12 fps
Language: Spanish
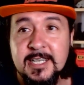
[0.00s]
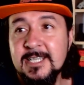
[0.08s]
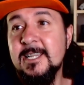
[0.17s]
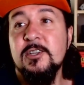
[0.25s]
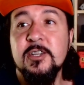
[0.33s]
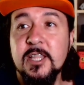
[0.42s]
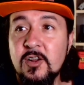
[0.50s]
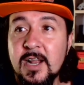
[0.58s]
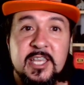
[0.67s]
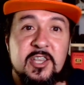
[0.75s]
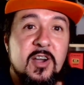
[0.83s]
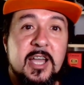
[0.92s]
En El Señor de los
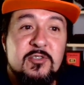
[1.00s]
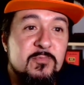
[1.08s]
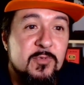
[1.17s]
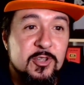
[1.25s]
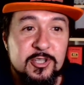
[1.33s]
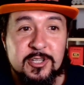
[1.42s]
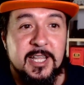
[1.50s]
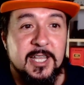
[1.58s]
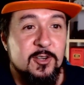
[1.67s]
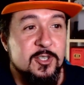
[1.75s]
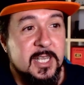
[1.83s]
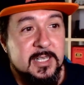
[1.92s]
Anillos hay un montón de
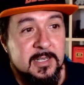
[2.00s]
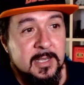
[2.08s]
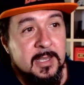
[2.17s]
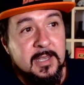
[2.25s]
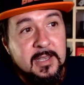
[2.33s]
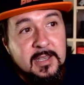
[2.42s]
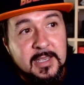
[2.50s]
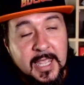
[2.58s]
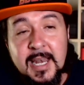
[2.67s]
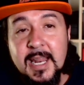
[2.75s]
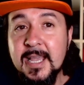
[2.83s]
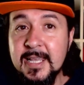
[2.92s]
cosas
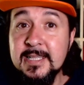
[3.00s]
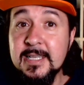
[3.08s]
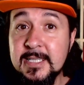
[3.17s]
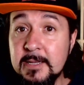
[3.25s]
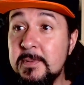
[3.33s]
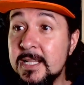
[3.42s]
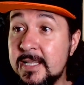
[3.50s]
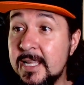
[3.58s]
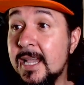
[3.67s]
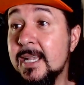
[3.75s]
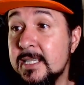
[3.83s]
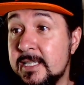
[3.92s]
que la gente se
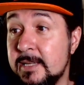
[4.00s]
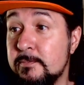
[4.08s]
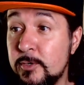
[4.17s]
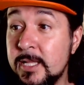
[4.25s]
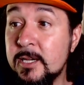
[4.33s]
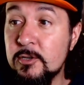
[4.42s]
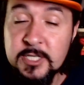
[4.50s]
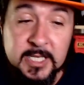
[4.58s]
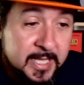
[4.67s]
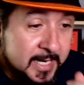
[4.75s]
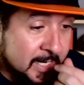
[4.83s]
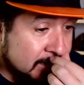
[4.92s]
plantea que se pueden
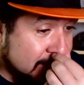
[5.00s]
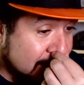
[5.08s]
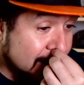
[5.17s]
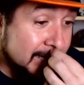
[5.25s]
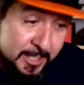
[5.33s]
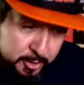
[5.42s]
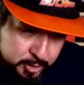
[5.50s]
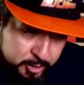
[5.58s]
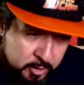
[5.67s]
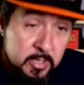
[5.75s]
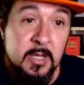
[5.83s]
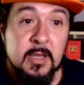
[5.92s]
considerar y que de hecho
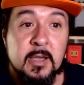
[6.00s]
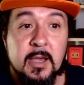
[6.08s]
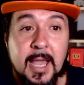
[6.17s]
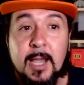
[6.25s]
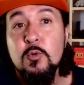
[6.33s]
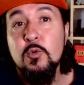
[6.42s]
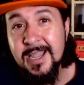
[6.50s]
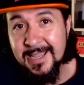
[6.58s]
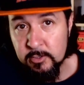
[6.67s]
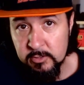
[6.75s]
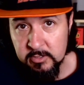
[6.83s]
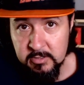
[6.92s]
son
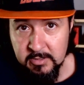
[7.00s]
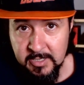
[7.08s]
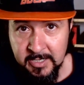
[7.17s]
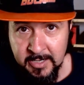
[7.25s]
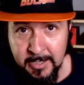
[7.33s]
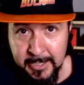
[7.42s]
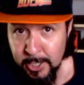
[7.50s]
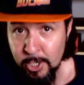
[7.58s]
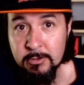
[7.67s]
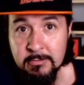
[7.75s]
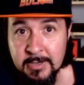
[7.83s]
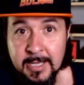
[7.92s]
agujeros en el
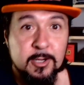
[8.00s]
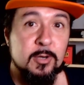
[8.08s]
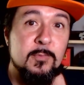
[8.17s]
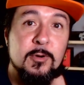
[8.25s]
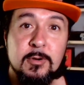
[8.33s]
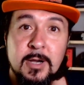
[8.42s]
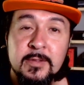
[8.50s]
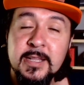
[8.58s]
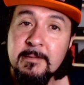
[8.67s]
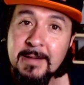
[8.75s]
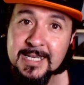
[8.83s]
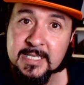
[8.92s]
guión. Es como, ¿a
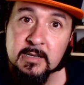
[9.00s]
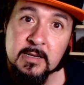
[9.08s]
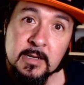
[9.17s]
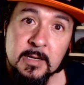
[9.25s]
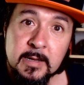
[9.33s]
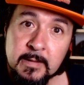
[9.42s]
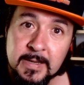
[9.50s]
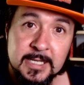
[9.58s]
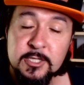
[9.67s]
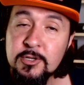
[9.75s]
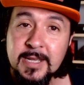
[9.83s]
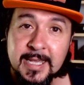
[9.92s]
dónde vas?
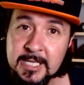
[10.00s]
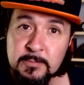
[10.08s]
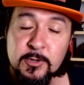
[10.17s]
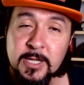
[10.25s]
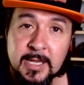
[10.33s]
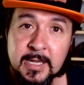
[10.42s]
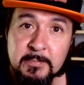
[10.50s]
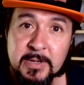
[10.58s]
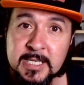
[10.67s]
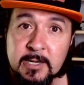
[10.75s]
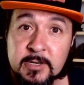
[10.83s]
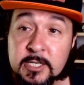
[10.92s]
¿Esto qué es? ¿Por qué ha
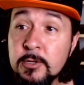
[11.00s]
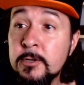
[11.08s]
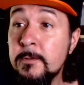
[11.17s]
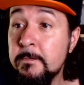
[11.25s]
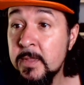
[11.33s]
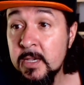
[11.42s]
pasado esto, no?